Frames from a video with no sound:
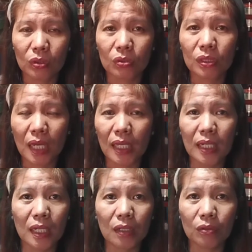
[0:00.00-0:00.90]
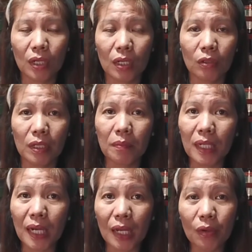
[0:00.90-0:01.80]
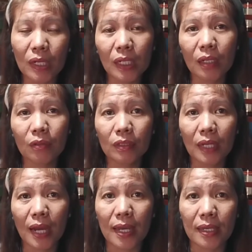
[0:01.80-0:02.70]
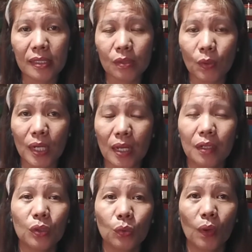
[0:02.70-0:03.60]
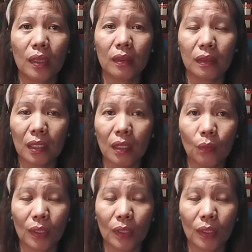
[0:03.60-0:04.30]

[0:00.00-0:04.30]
So, sayang lang yung galon. E magkano ang galon guys? 120, 130.